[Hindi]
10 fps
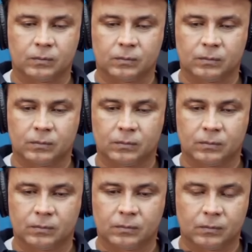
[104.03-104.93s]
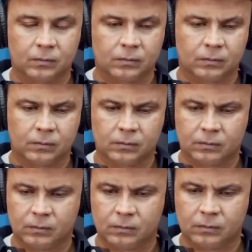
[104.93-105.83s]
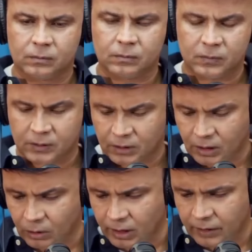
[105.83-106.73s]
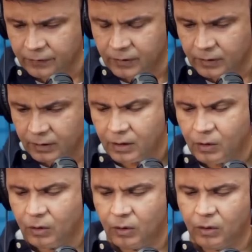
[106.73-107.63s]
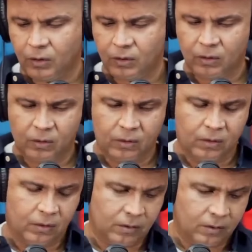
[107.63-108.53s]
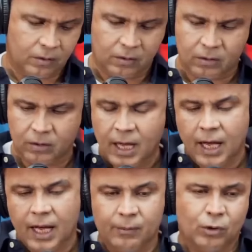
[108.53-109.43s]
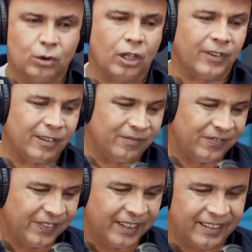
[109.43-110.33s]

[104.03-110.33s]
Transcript: जैन नहीं है अरोड़ा अरोड़ा इट इज अरोड़ा ओ ओ ओ ओ आई एम सो सॉरी मैडम